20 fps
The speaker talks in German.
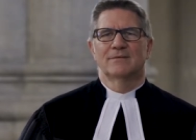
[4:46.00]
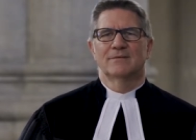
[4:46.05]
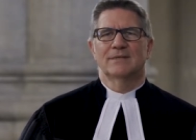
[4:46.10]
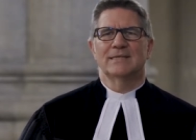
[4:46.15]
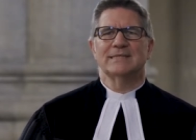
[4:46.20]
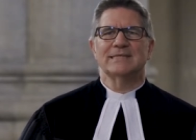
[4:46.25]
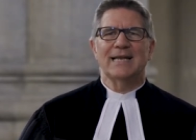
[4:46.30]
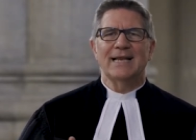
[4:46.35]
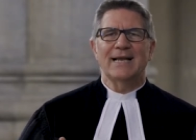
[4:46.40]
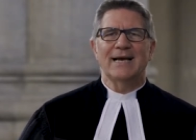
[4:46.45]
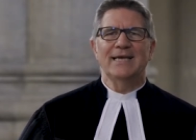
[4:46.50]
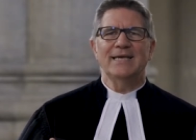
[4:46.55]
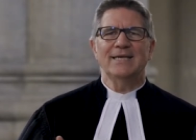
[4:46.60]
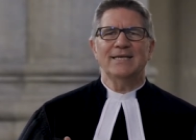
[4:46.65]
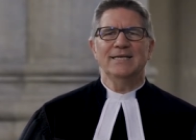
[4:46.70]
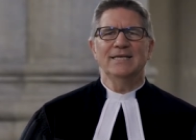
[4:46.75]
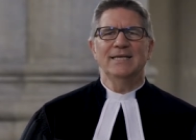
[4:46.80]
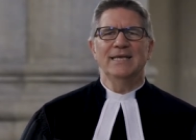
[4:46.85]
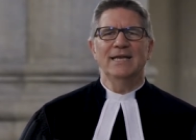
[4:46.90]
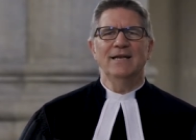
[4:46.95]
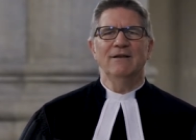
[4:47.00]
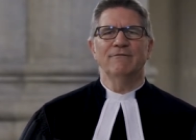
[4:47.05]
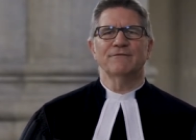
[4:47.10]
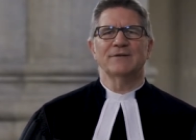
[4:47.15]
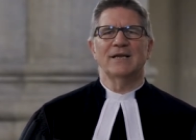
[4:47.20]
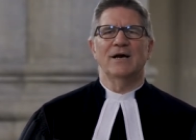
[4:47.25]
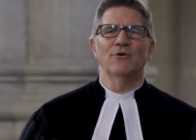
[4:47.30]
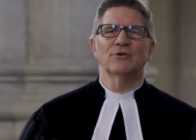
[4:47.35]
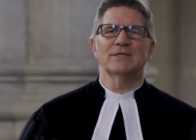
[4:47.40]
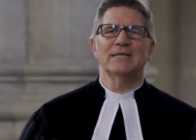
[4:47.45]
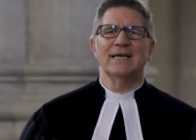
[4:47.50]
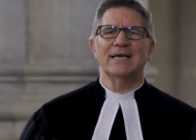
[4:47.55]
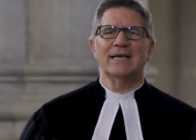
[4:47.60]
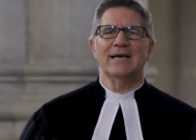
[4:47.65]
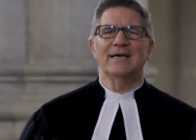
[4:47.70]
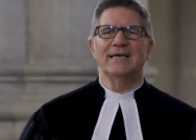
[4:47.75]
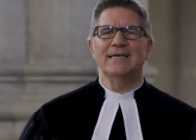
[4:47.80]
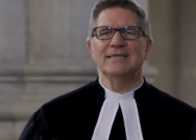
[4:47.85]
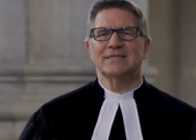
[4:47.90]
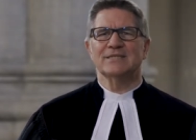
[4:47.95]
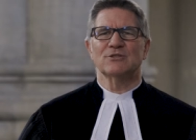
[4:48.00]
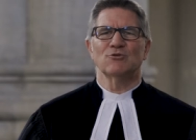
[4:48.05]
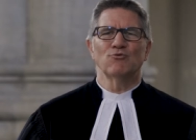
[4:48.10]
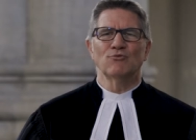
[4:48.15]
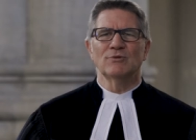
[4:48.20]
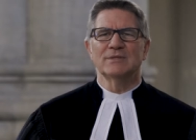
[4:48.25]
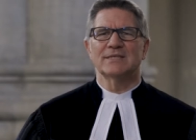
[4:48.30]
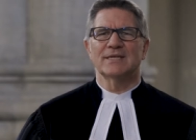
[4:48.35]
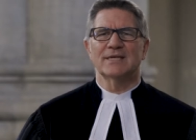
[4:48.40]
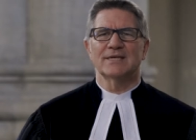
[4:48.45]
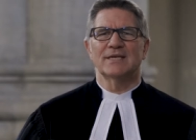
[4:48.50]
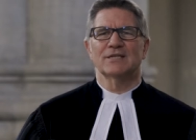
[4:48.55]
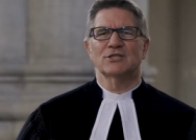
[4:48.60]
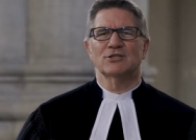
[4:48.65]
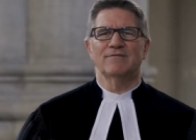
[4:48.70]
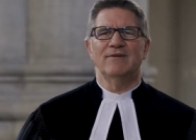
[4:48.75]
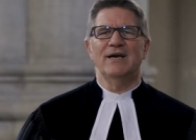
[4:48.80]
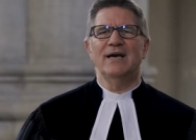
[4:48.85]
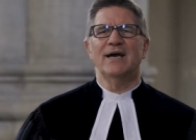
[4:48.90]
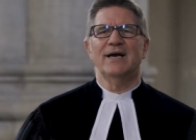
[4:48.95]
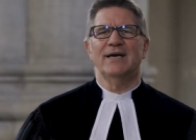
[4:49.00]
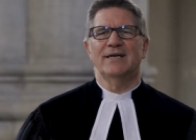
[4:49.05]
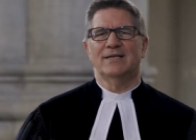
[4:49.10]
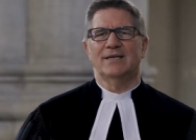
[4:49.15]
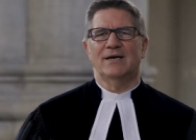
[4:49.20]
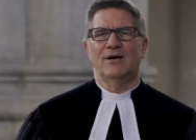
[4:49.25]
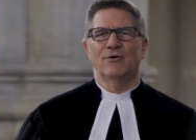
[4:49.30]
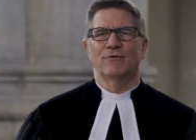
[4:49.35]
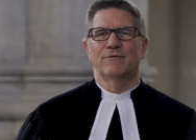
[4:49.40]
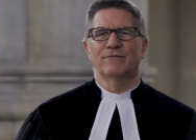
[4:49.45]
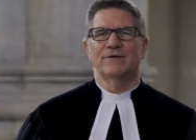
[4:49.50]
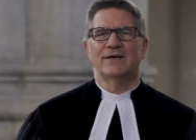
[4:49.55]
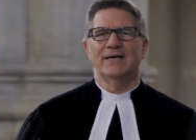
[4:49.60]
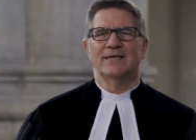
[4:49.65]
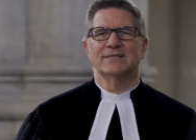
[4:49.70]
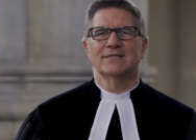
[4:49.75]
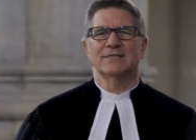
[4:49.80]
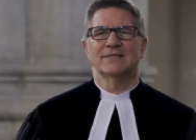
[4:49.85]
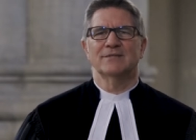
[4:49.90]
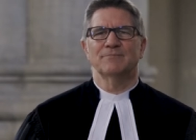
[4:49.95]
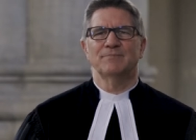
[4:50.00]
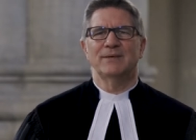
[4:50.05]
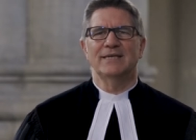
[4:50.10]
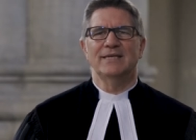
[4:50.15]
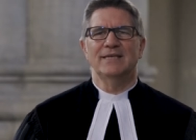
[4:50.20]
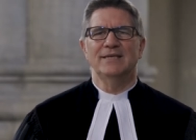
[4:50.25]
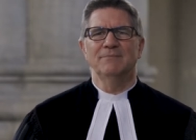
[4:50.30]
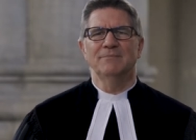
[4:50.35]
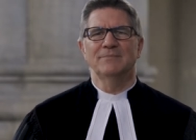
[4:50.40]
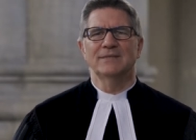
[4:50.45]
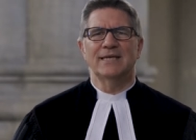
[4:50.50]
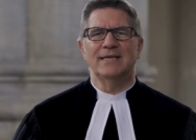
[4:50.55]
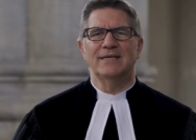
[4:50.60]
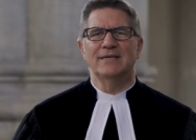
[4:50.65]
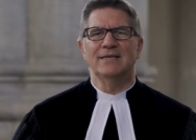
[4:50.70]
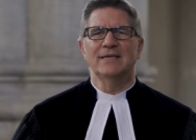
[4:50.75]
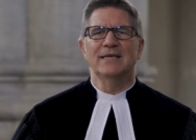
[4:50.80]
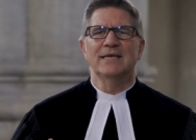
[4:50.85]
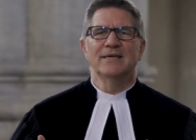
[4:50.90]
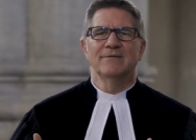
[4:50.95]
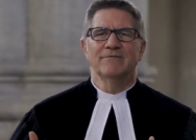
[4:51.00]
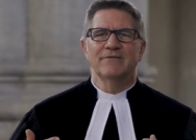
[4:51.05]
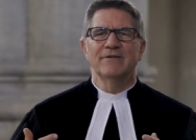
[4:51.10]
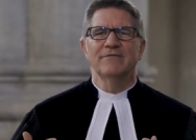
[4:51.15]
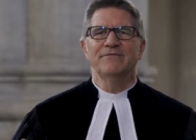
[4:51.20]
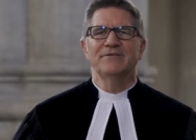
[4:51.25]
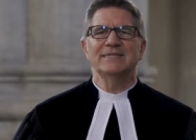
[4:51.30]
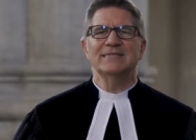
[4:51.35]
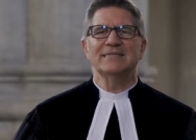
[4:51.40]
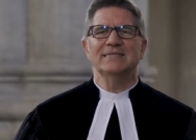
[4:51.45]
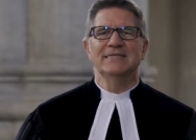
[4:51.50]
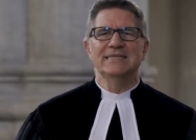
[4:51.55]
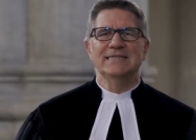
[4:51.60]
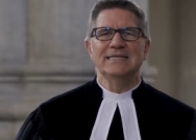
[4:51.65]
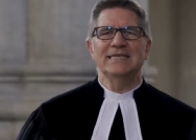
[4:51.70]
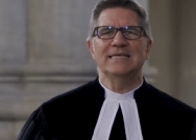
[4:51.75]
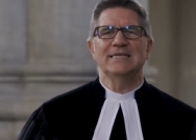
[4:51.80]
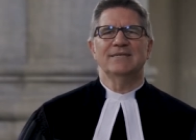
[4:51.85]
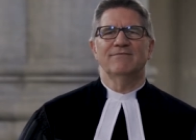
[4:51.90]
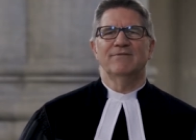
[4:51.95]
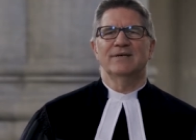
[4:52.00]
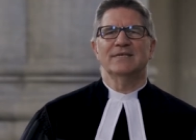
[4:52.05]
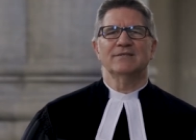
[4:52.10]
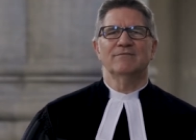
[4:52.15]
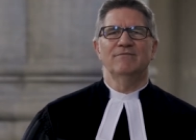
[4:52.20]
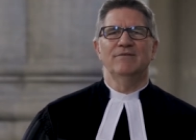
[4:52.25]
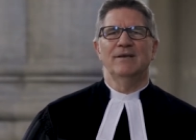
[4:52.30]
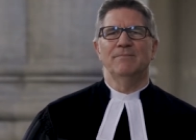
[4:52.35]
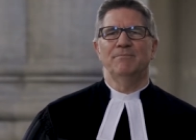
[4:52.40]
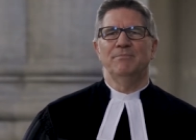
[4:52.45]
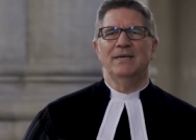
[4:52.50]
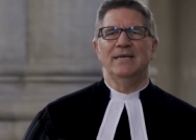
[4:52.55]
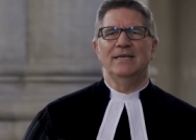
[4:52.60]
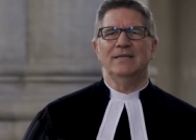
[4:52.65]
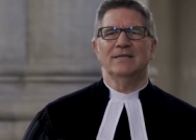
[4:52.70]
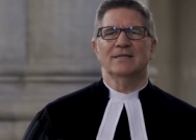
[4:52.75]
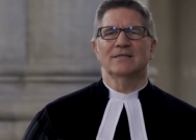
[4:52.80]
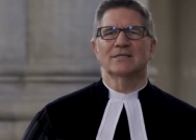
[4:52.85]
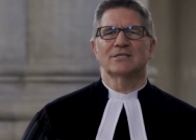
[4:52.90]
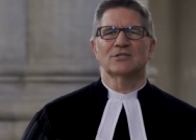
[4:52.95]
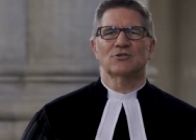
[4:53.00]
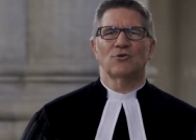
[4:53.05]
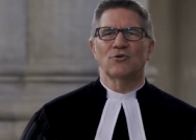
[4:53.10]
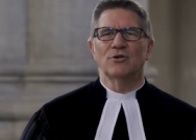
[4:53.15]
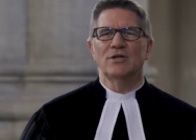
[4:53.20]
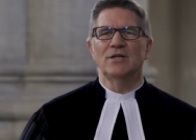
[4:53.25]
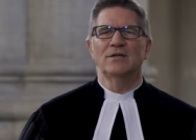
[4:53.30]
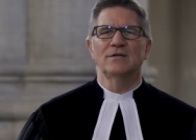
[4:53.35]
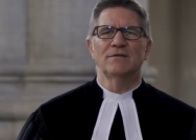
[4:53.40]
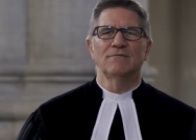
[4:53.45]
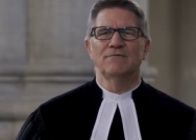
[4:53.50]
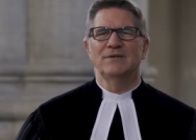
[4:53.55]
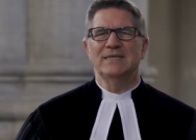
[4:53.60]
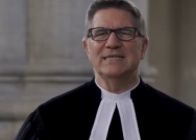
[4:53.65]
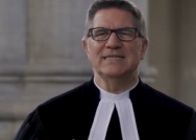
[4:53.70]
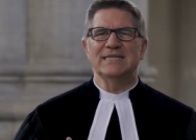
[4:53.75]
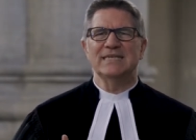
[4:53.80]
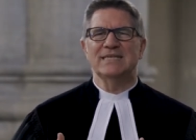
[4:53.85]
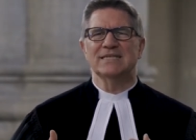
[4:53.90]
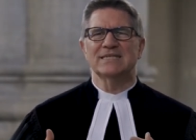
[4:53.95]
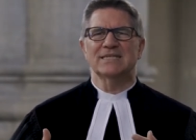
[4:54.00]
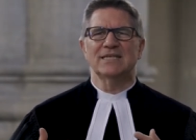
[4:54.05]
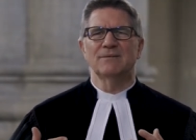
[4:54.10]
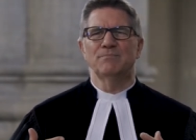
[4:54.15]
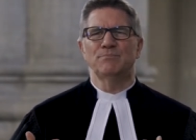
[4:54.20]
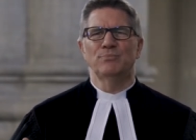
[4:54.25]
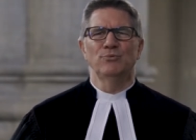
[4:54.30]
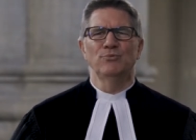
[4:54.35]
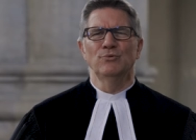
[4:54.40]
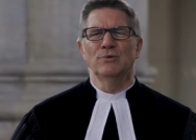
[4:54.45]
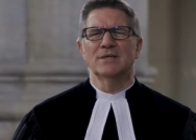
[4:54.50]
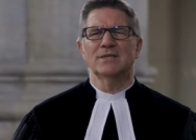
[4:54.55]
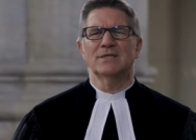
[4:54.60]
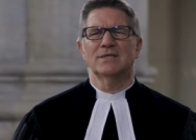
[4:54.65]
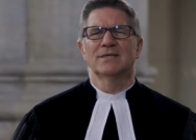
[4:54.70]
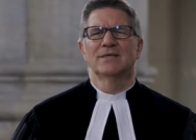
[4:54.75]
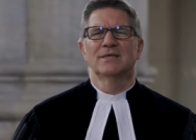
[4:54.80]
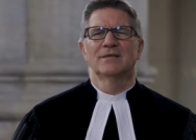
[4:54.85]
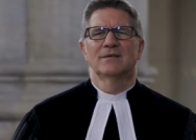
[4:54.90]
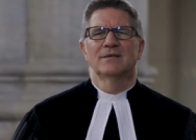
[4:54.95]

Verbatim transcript: Desgleichen hilft auch der Geist unserer Schwachheit auf, heißt es bei ihm, denn wir wissen nicht, was wir beten sollen, wie sich's gebührt,